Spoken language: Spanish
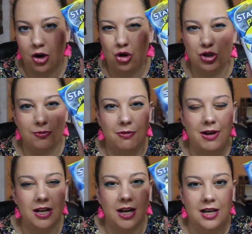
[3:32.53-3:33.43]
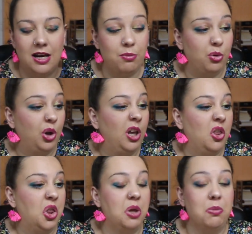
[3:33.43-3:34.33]
Y oye, me van genial porque
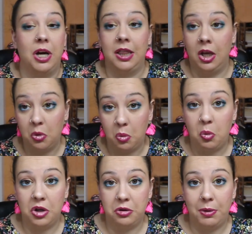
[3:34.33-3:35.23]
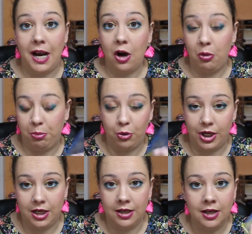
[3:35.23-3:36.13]
encima que tengo cuatro palajos por
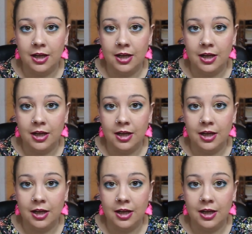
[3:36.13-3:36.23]
ahí